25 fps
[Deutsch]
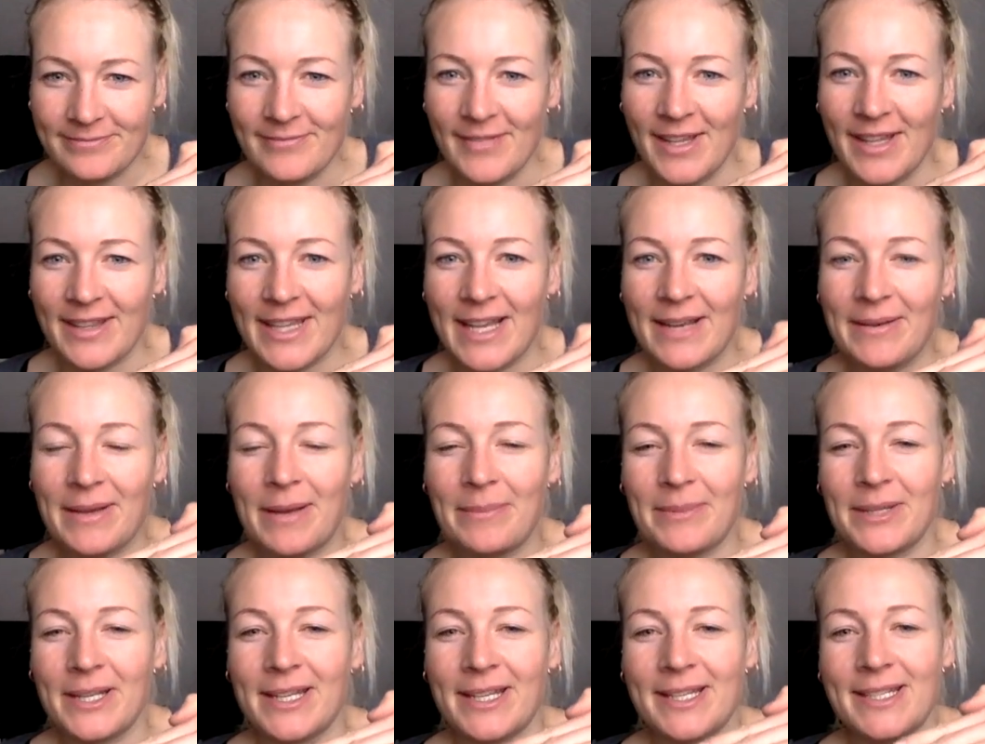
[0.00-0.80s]
Dann
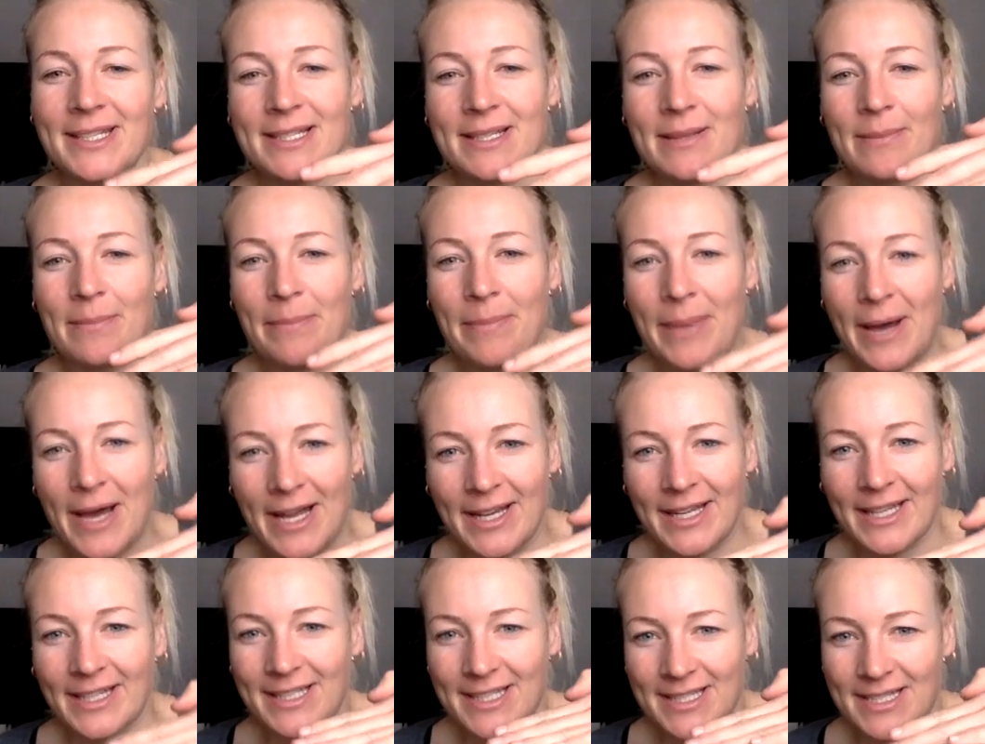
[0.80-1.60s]
habt ihr nicht diese
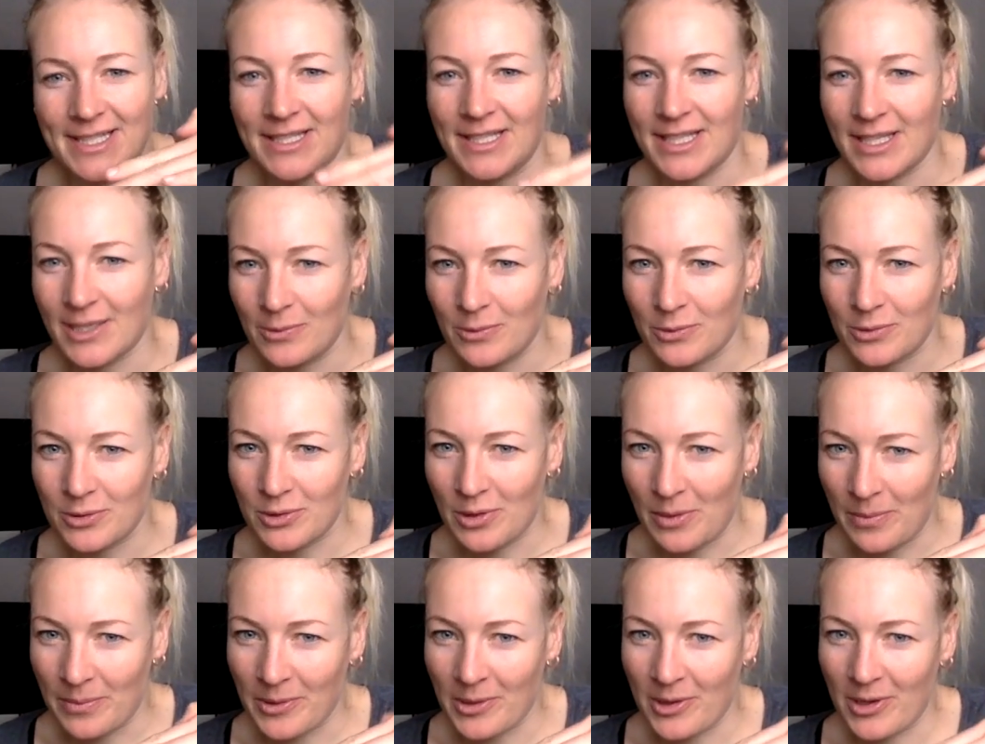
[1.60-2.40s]
Panik, dass ihr nicht genug
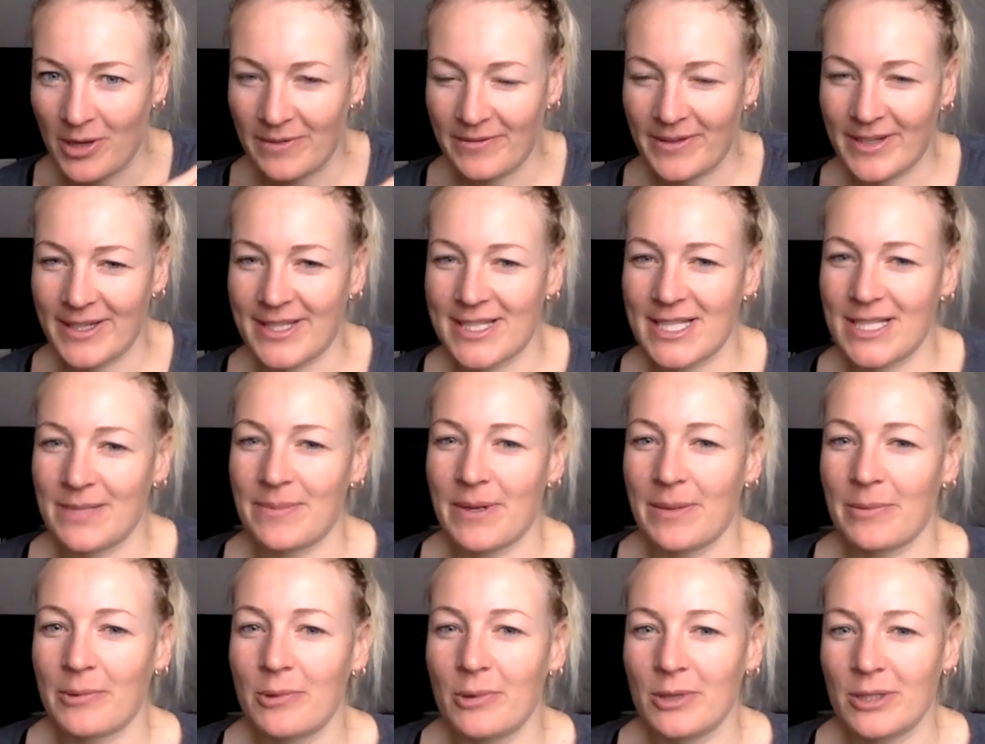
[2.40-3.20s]
stoppen könnt, weil das ist
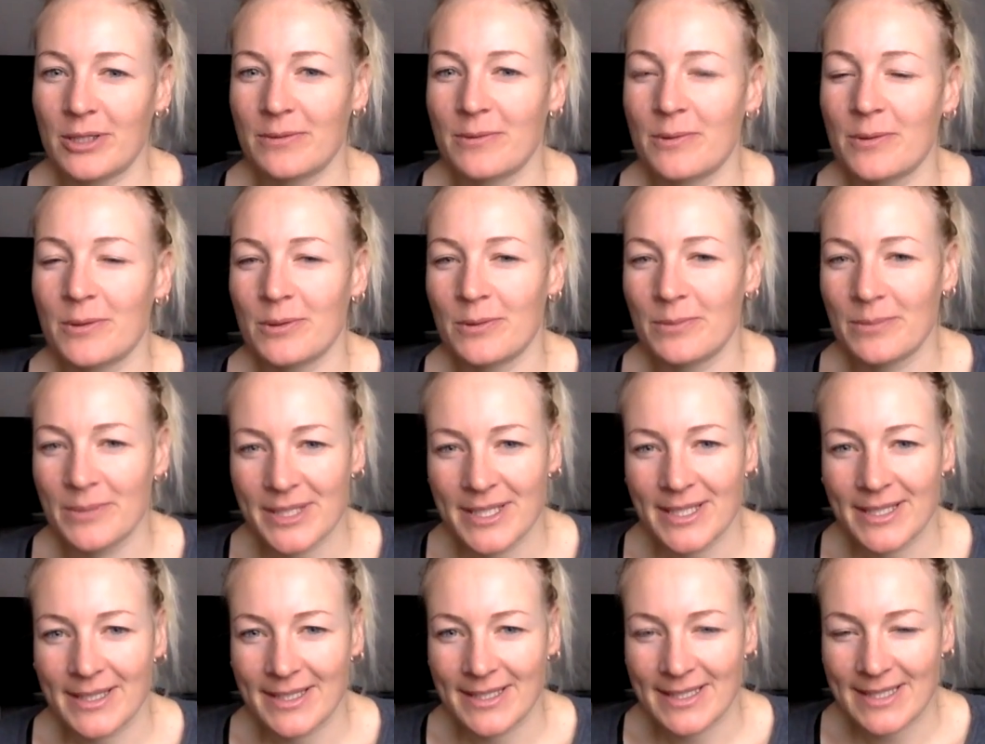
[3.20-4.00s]
beim Kurzschwung so ein
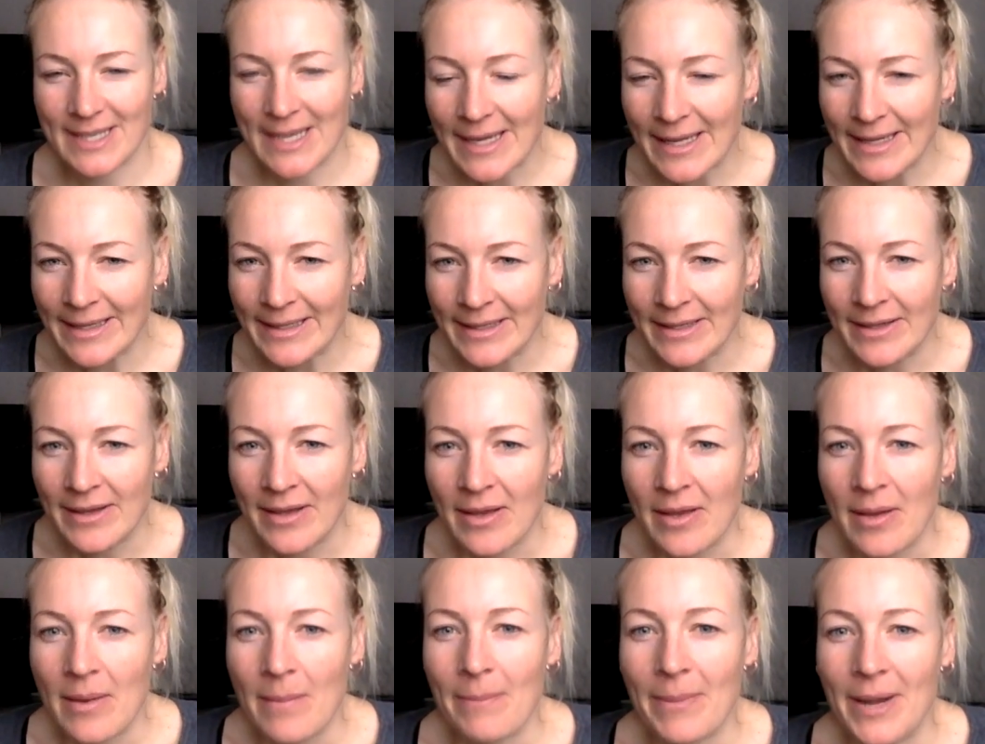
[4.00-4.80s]
bisschen die Sache.
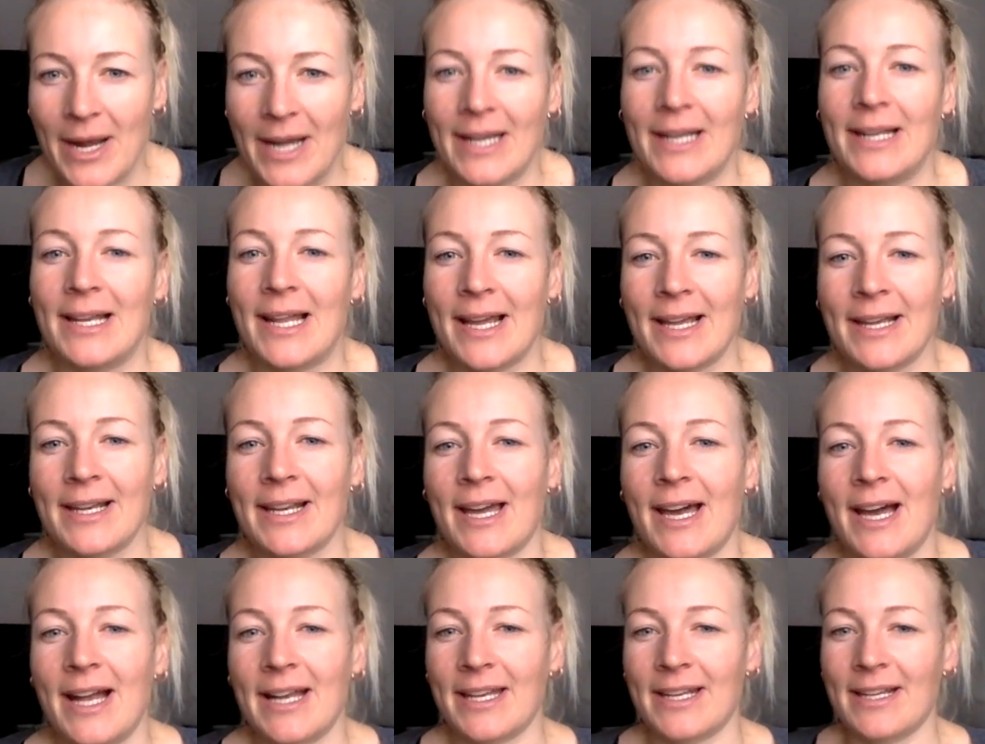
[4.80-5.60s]
Bei den langen
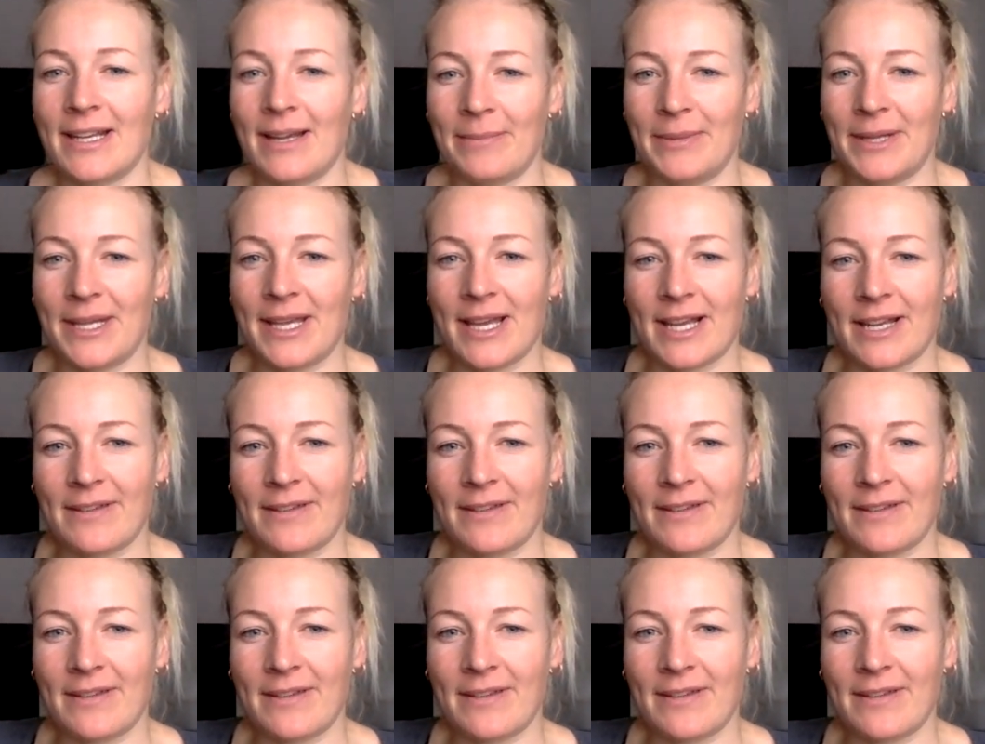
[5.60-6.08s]
Radien habt ihr ja